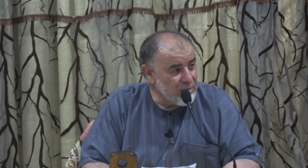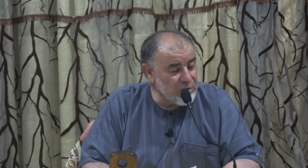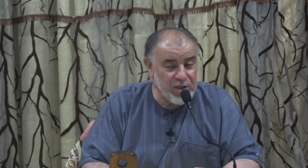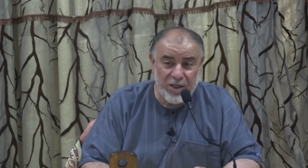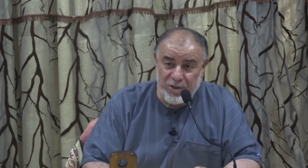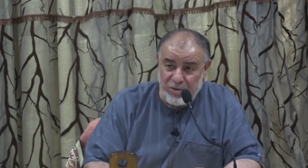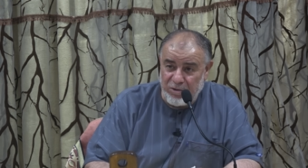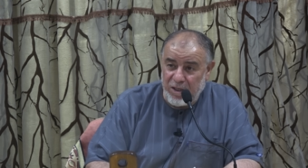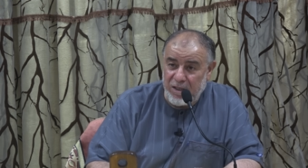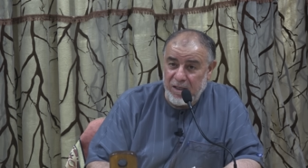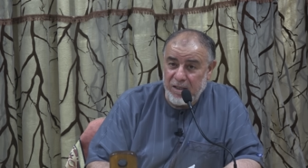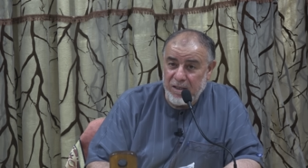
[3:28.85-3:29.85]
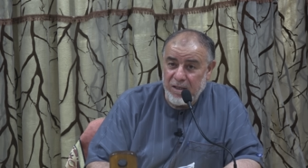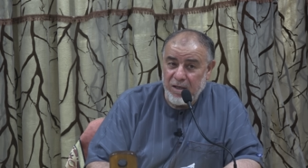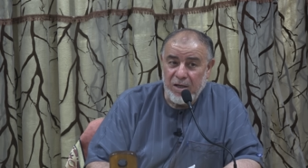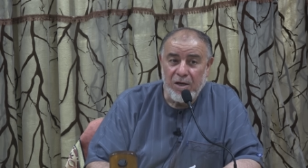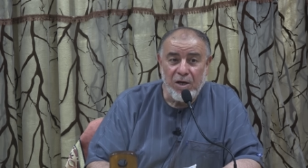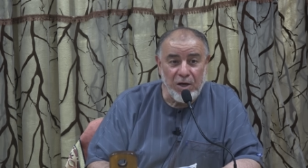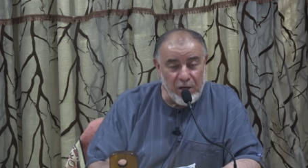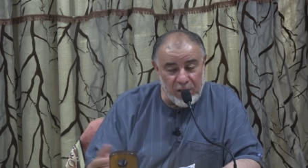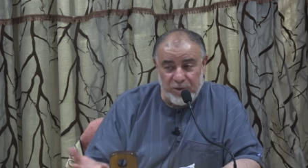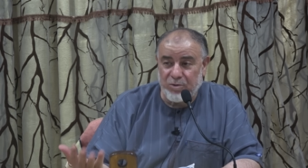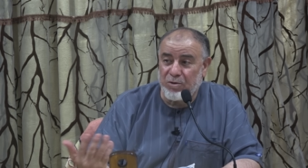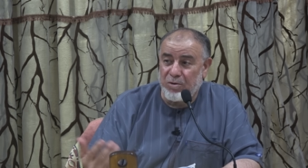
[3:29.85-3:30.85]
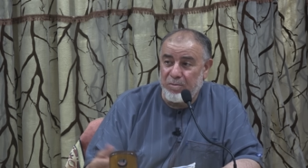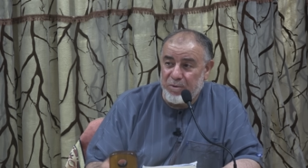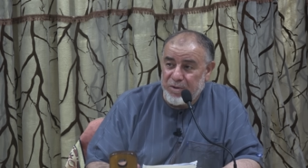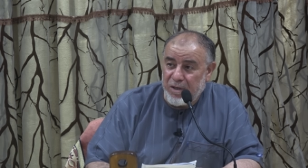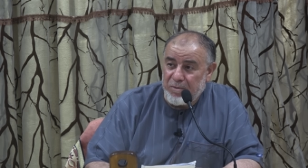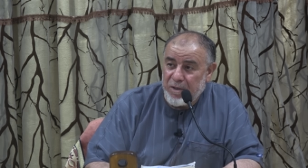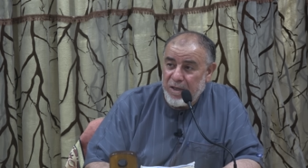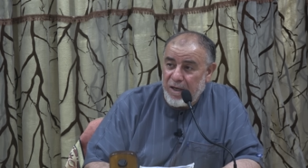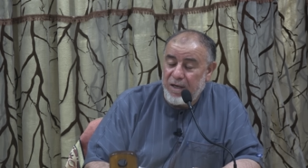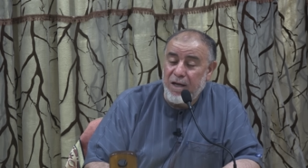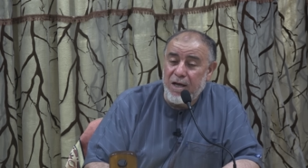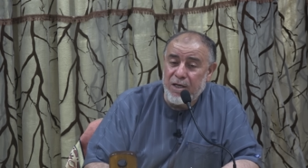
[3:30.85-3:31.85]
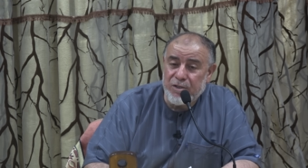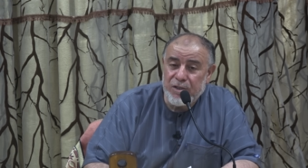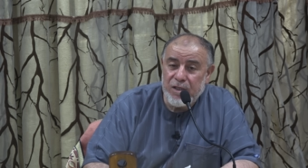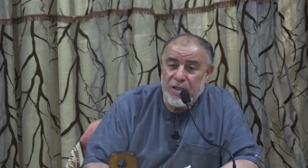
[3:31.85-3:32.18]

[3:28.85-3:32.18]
واش خصو ولا لا خصو يقوم بالدور علاش